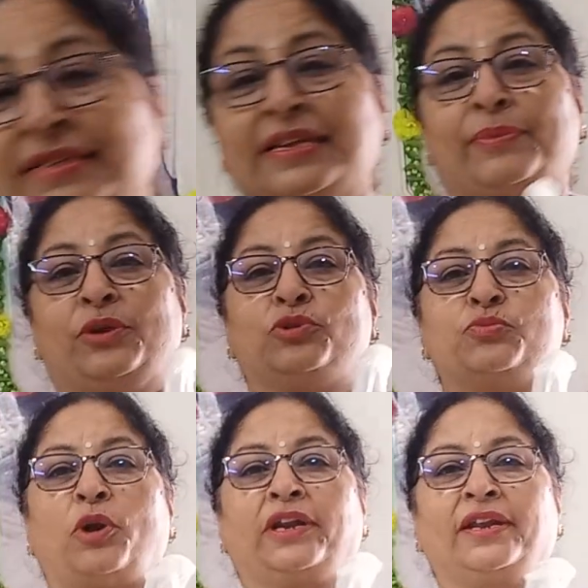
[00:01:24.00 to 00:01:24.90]
इस टाइप की
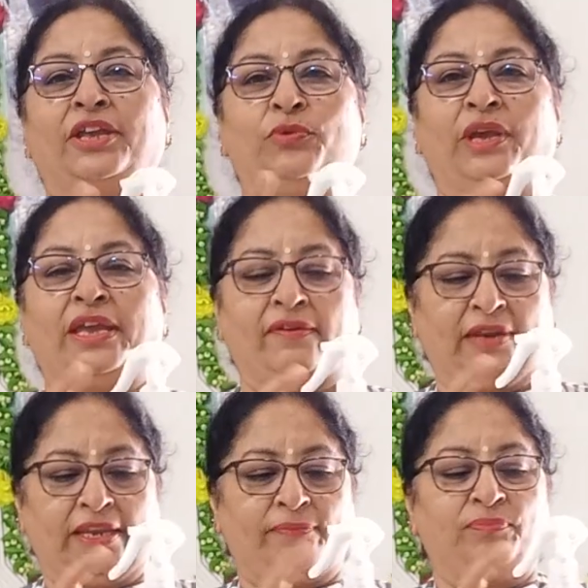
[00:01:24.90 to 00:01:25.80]
कुछ बॉटल रखी हुई है ये
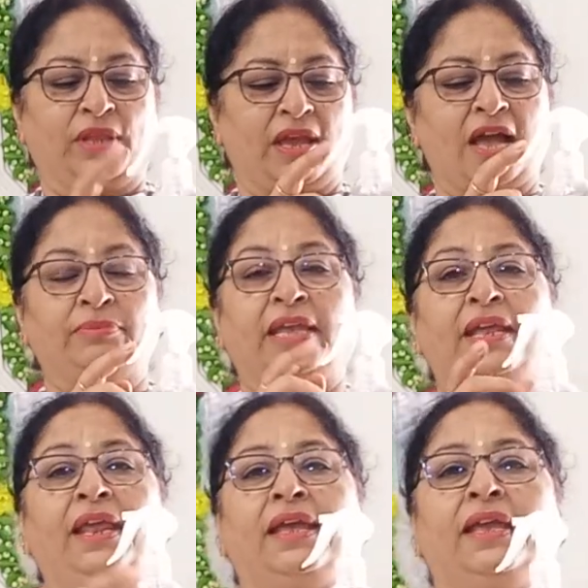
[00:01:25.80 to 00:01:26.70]
वाली आप
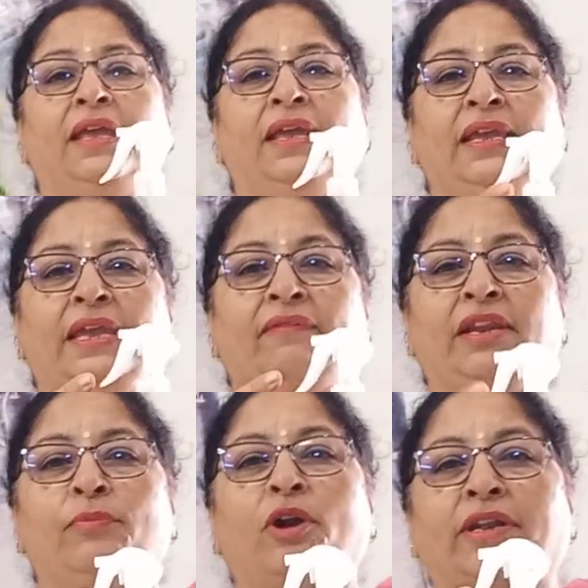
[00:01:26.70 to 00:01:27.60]
देख रहे हैं ये
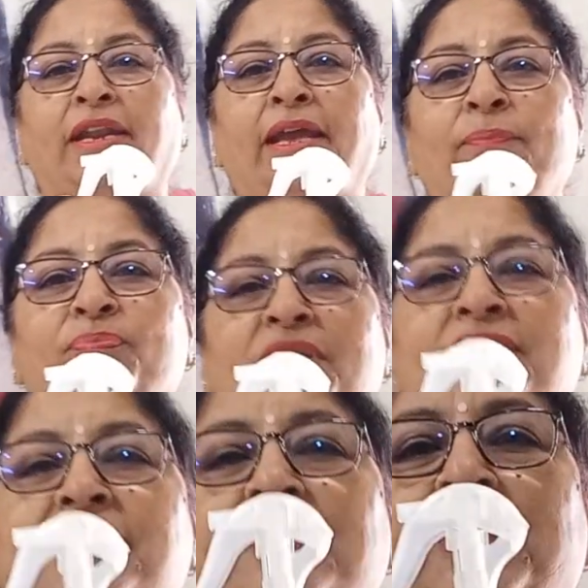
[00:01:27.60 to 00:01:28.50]
वाली बॉटल है
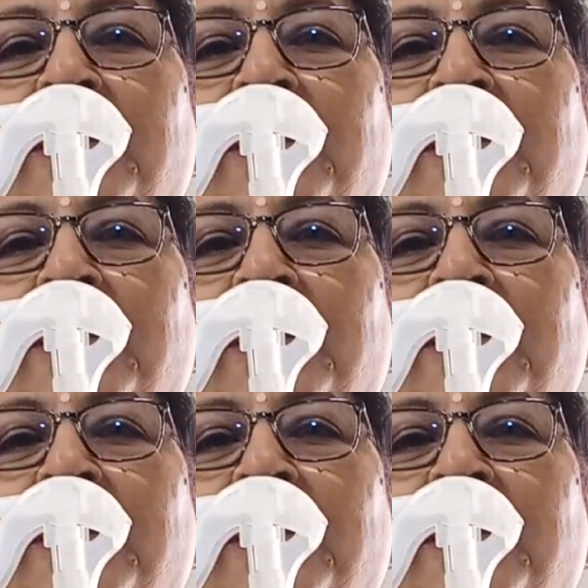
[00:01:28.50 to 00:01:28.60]
इस टाइप